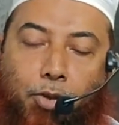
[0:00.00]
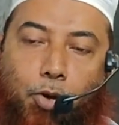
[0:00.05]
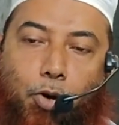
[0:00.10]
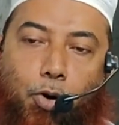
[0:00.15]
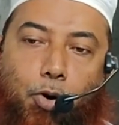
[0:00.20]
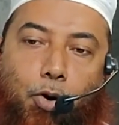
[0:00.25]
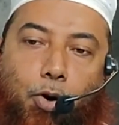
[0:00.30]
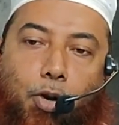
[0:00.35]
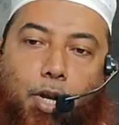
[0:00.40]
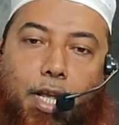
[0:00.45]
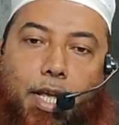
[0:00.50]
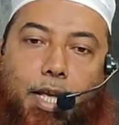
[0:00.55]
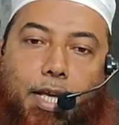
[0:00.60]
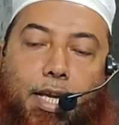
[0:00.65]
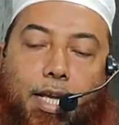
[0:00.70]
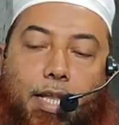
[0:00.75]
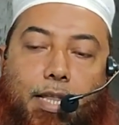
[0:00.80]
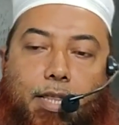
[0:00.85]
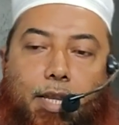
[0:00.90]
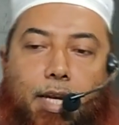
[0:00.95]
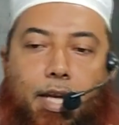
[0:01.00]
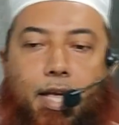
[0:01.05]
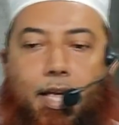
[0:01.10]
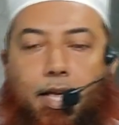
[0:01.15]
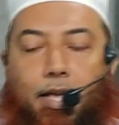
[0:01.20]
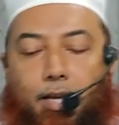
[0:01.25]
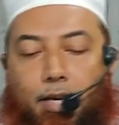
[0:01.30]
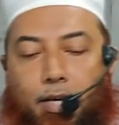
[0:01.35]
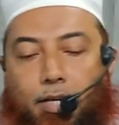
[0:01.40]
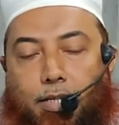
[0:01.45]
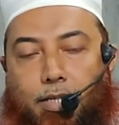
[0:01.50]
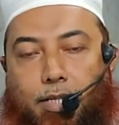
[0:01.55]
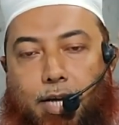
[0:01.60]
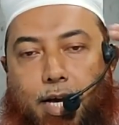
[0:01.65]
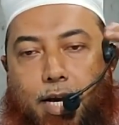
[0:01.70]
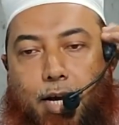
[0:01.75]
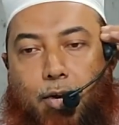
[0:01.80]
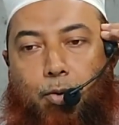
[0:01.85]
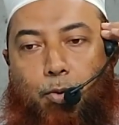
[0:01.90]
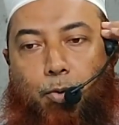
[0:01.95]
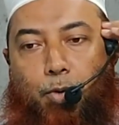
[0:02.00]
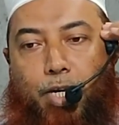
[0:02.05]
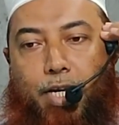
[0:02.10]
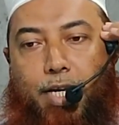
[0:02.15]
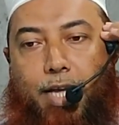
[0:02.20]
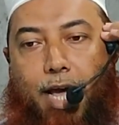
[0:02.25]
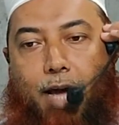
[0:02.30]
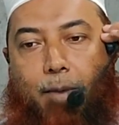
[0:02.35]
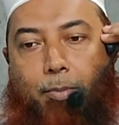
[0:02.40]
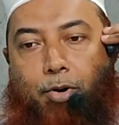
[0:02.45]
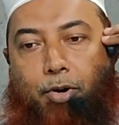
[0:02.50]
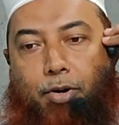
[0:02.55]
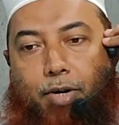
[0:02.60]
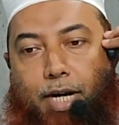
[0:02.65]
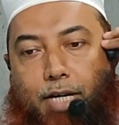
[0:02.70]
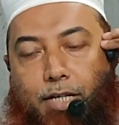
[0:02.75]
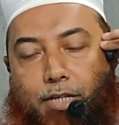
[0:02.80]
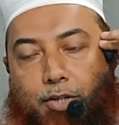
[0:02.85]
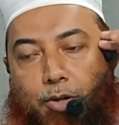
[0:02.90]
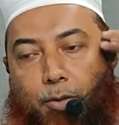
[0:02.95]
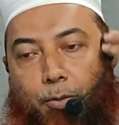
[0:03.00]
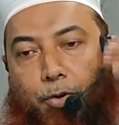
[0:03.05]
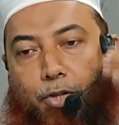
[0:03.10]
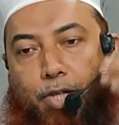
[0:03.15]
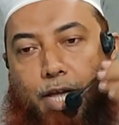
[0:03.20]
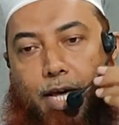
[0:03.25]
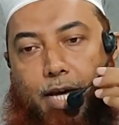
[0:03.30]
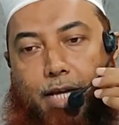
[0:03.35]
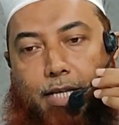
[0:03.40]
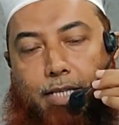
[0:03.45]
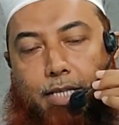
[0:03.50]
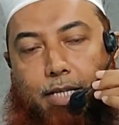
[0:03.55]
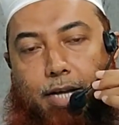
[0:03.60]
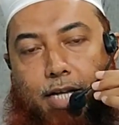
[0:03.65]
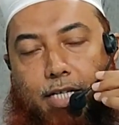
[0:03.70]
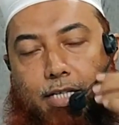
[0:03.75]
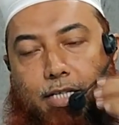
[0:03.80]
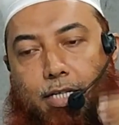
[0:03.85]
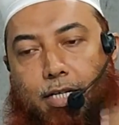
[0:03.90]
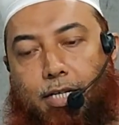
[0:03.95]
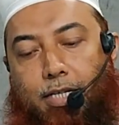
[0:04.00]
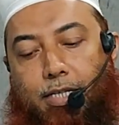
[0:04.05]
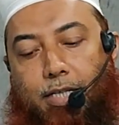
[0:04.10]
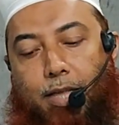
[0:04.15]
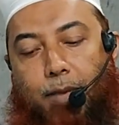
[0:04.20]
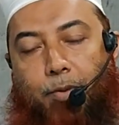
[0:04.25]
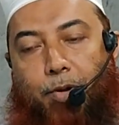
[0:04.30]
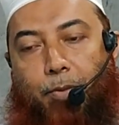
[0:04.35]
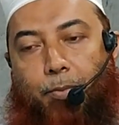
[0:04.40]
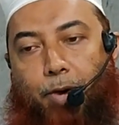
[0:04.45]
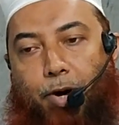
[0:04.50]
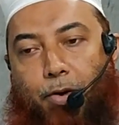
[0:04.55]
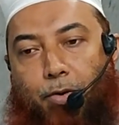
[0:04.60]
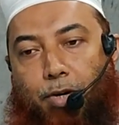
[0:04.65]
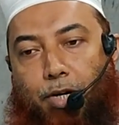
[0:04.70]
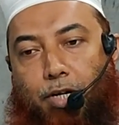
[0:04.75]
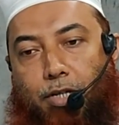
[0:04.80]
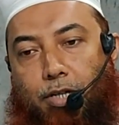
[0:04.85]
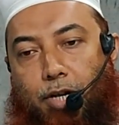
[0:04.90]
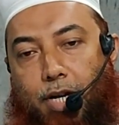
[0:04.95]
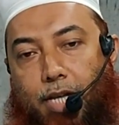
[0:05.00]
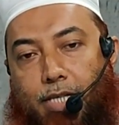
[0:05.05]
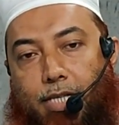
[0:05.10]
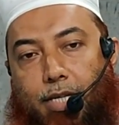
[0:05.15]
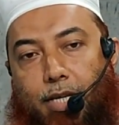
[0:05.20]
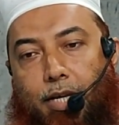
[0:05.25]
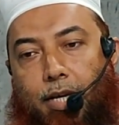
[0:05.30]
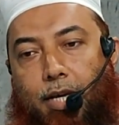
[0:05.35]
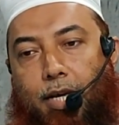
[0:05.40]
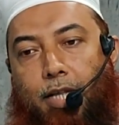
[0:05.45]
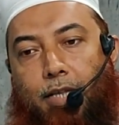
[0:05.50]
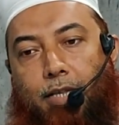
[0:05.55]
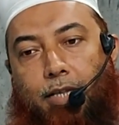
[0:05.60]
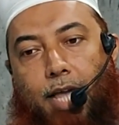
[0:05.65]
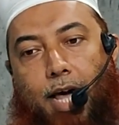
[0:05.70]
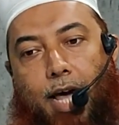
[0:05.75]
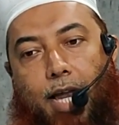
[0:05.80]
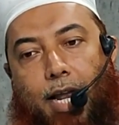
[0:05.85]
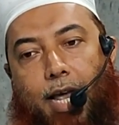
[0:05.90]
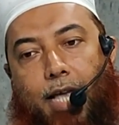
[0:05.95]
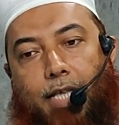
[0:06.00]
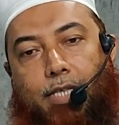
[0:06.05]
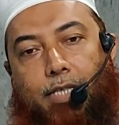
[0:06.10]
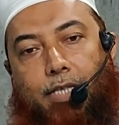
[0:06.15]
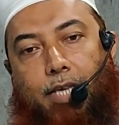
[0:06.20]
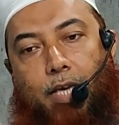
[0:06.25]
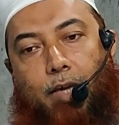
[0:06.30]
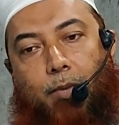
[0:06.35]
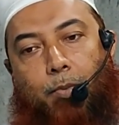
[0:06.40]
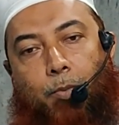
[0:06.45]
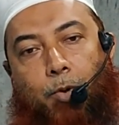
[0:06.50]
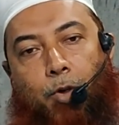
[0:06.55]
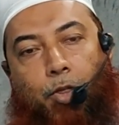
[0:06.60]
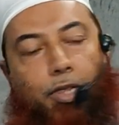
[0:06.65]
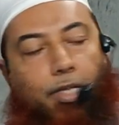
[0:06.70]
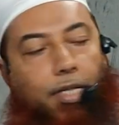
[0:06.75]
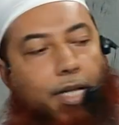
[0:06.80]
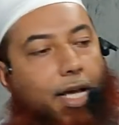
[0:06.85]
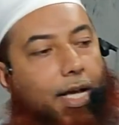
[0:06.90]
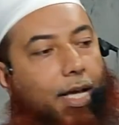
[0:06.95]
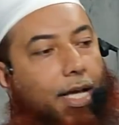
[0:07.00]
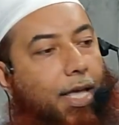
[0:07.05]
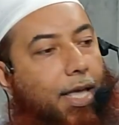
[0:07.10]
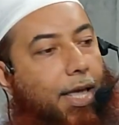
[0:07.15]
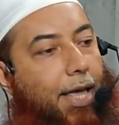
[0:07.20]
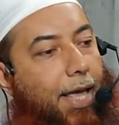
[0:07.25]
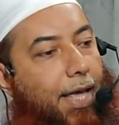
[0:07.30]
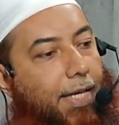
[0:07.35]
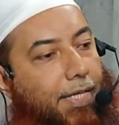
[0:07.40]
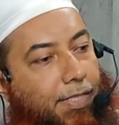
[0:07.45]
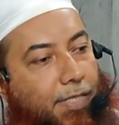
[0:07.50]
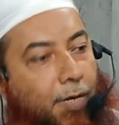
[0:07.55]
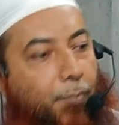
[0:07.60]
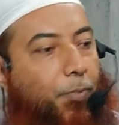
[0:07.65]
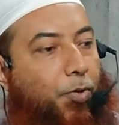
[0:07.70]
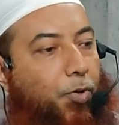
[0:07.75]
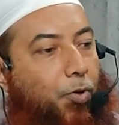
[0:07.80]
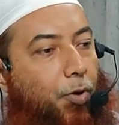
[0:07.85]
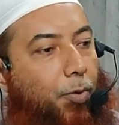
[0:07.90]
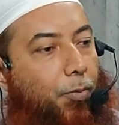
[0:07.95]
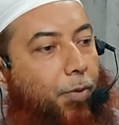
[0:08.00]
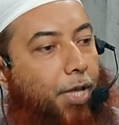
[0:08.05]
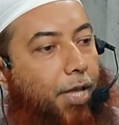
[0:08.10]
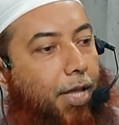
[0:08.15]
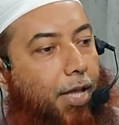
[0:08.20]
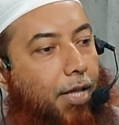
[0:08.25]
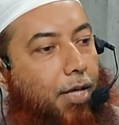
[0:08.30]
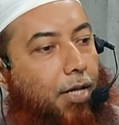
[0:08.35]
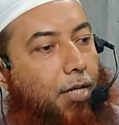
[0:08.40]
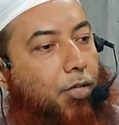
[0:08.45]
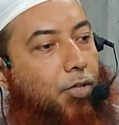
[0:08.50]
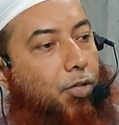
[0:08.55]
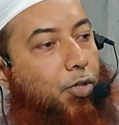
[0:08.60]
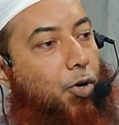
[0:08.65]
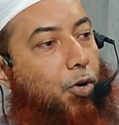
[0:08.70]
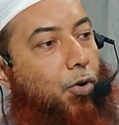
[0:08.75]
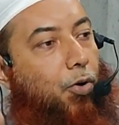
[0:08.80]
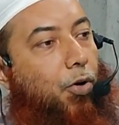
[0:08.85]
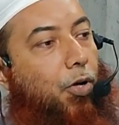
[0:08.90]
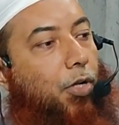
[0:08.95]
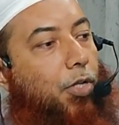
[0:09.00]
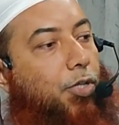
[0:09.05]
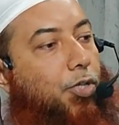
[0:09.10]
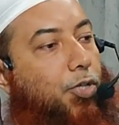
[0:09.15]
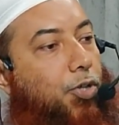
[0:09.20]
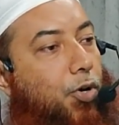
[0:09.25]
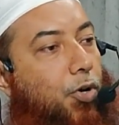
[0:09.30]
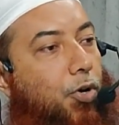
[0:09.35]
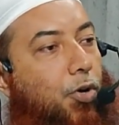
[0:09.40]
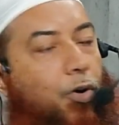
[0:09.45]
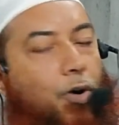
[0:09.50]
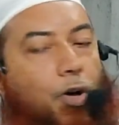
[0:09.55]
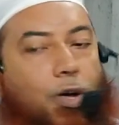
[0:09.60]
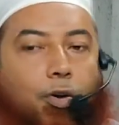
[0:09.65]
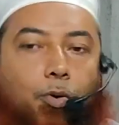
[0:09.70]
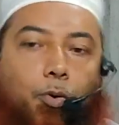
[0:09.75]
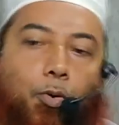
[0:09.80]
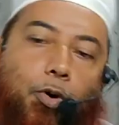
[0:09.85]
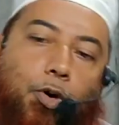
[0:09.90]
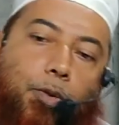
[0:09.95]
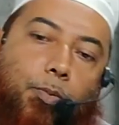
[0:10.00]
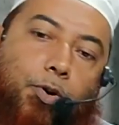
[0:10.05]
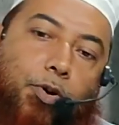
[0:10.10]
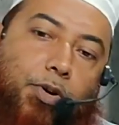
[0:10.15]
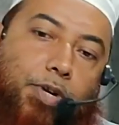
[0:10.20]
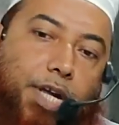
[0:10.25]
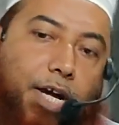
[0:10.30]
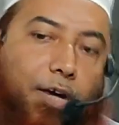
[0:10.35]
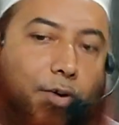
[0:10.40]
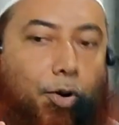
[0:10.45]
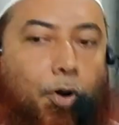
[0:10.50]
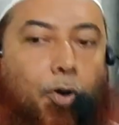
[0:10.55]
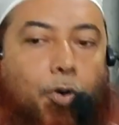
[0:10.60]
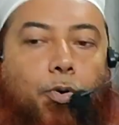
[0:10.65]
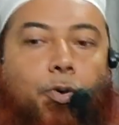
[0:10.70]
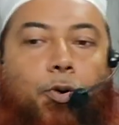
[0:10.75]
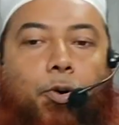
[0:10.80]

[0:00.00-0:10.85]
তখন এই ক্ষেত্রে যারা উলিল আমর রাষ্ট্রপ্রধান আছে রাষ্ট্রের ইসলামিক ফাউন্ডেশন আছে তারা যেই মতটাকে অ্যাকসেপ্ট করবে সকল জনগণ ওই মতটা গ্রহণ